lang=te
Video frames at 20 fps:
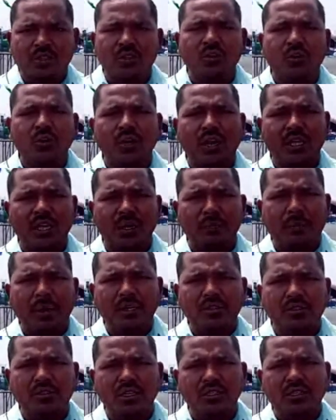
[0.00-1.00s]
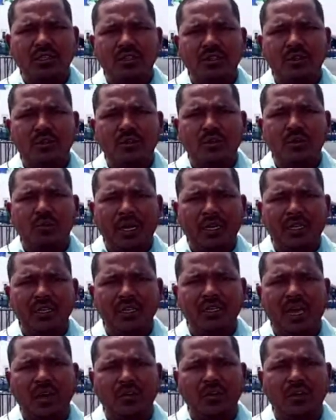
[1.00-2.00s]
సకల వసతులు కూడా ఏర్పాటు
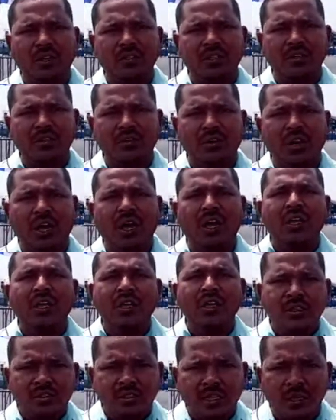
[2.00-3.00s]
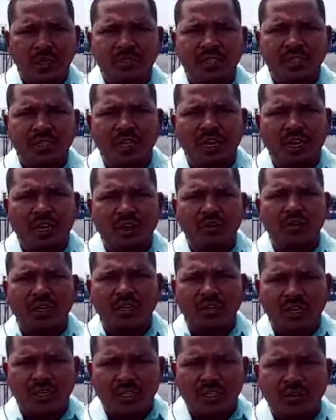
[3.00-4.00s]
చేసేందుకు పార్టీ నాయకులందరూ కూడా
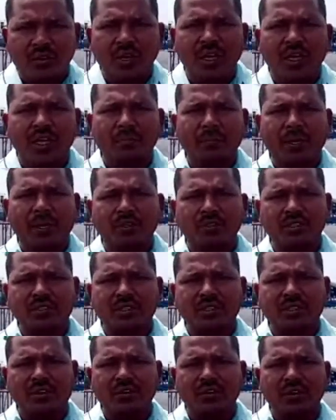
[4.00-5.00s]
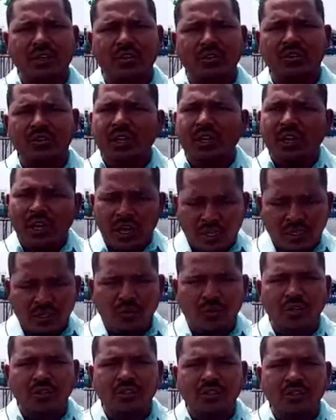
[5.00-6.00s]
సంసిద్ధంగా ఉన్నారు అన్ని కూడా ఏర్పాటు చేస్తా
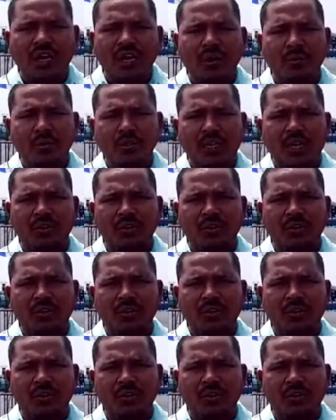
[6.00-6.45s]
ఉన్నారు అన్ని